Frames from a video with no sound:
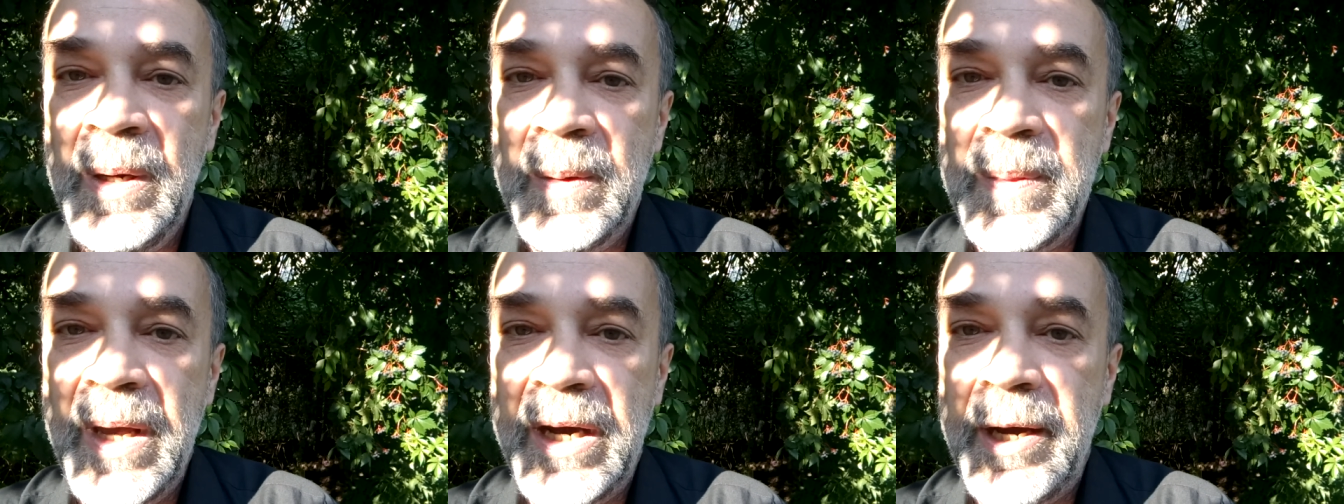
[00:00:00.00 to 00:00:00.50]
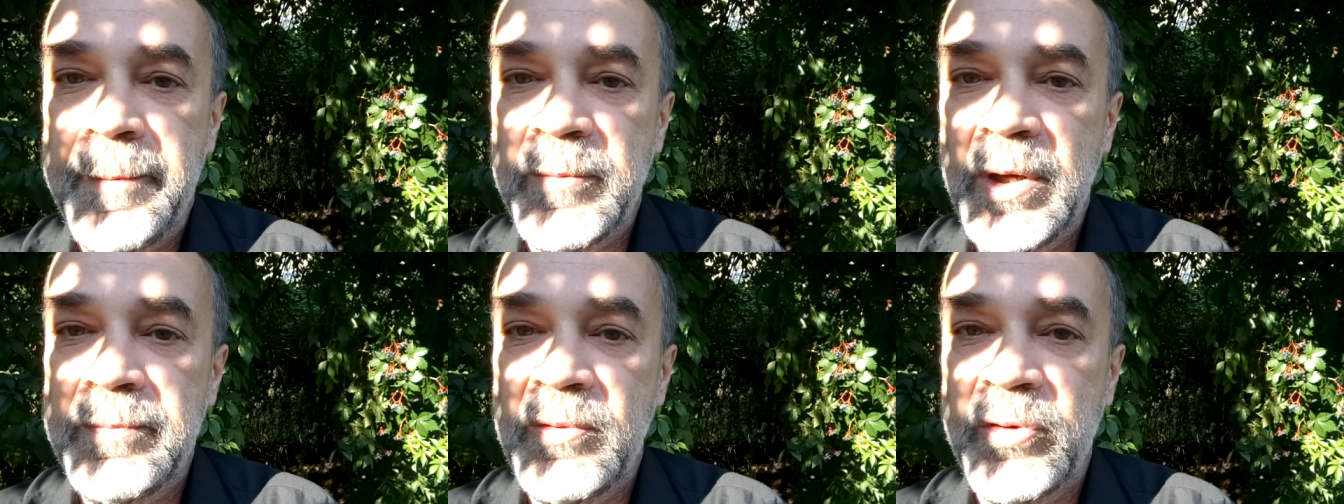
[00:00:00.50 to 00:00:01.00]
na
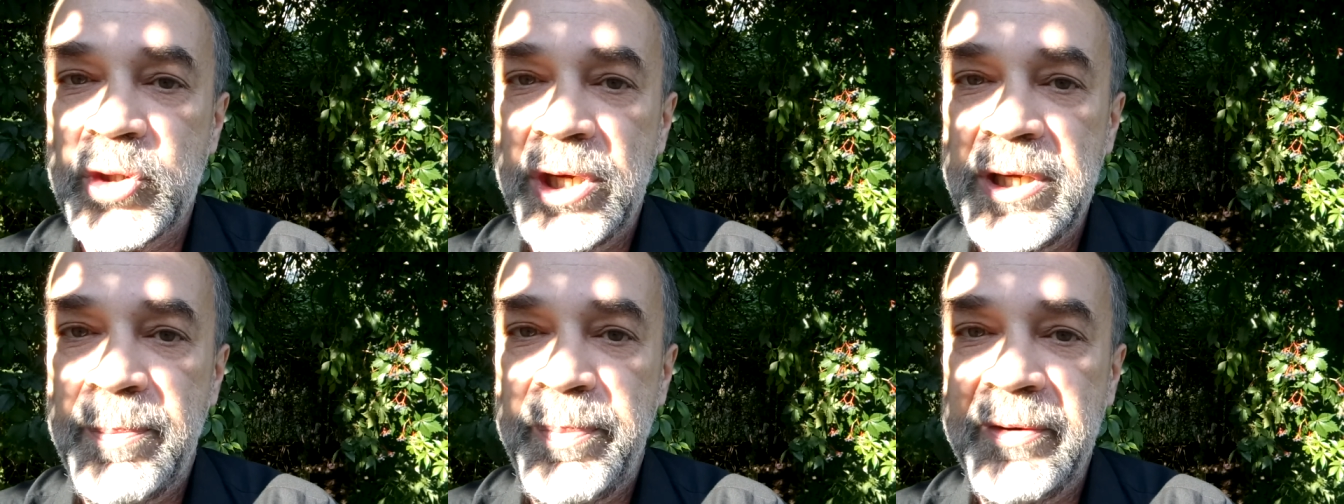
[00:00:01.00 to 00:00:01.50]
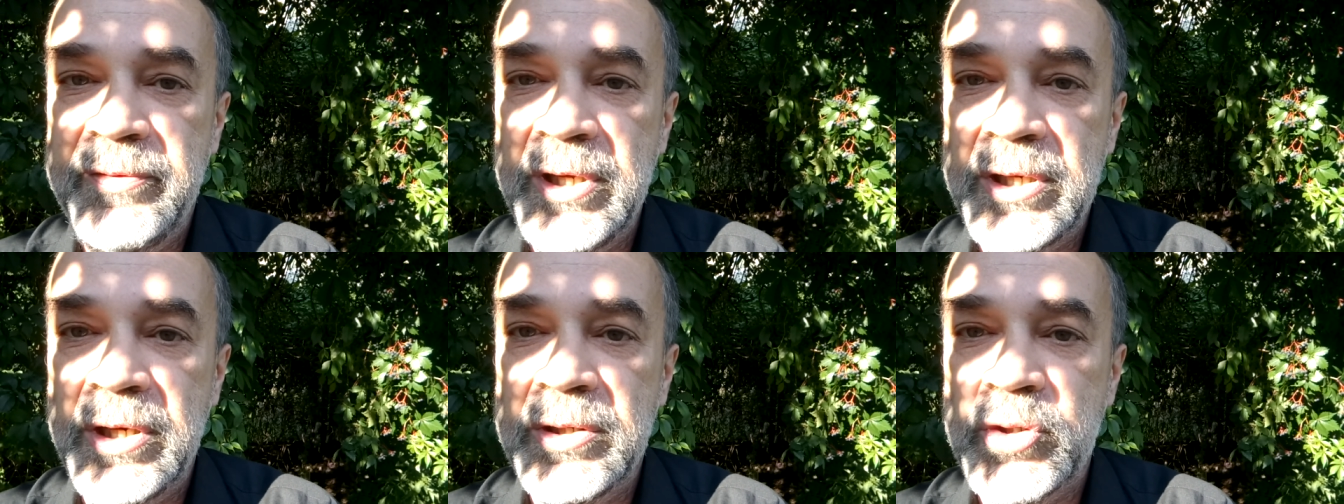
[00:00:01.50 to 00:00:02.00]
e, tworzenie
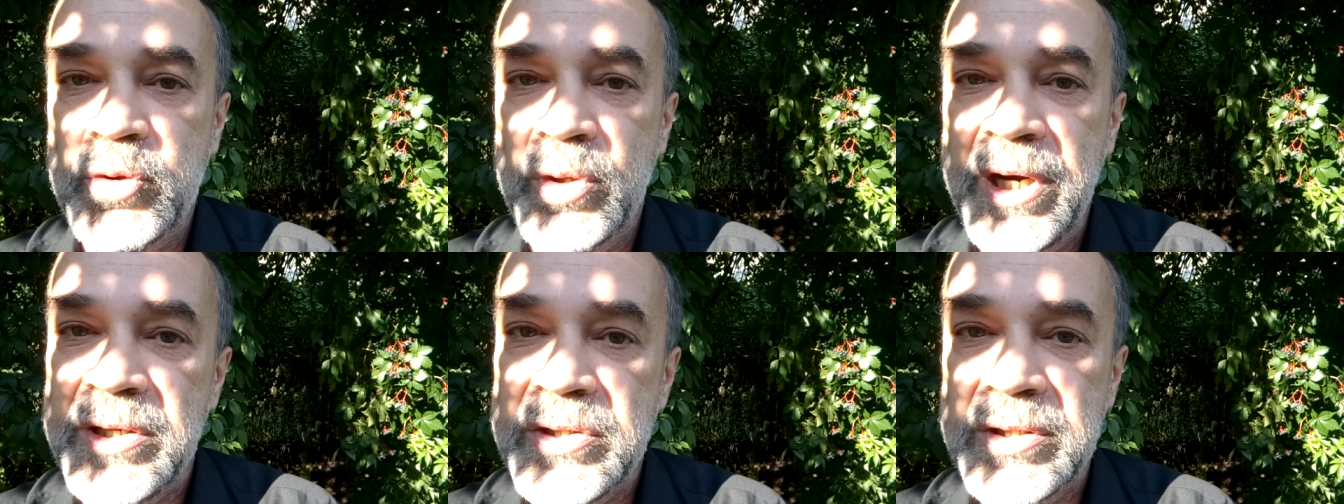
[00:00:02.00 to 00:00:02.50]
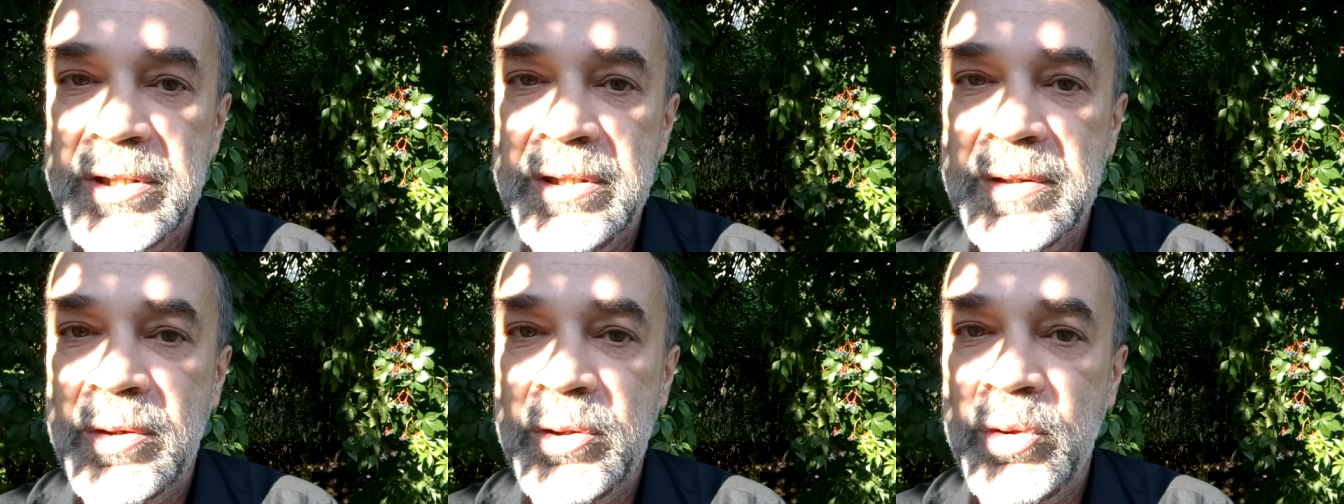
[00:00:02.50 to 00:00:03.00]
pewnych sugestii,
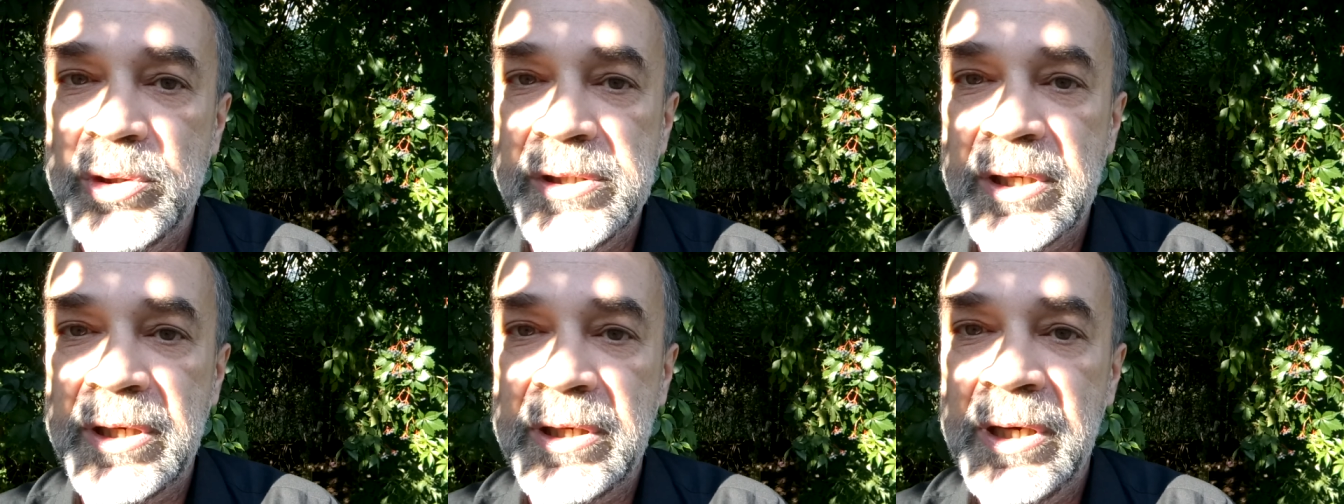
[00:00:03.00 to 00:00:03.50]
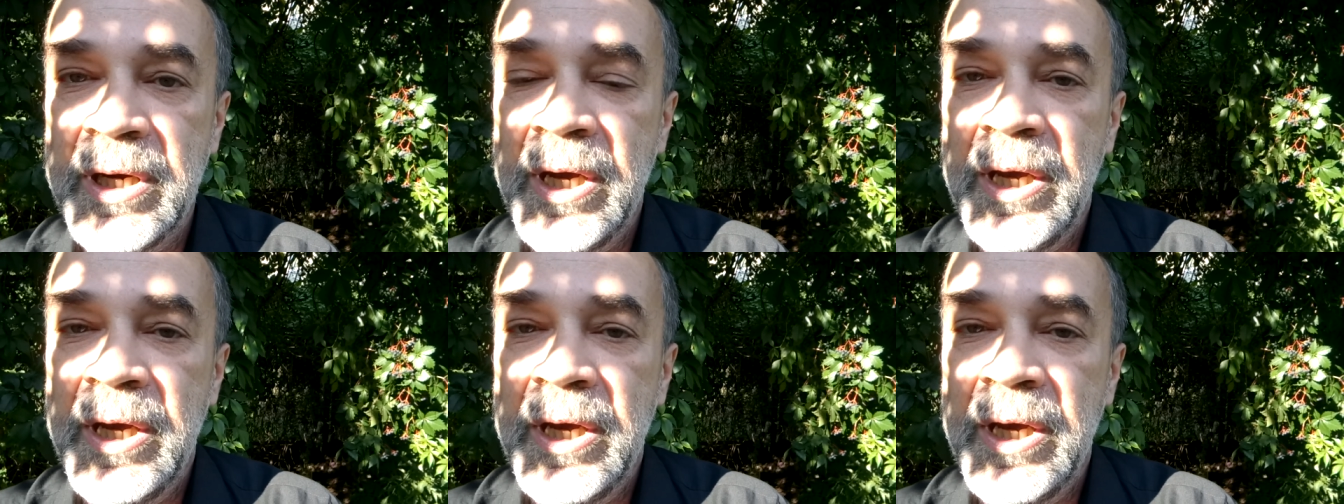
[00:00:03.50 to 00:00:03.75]
których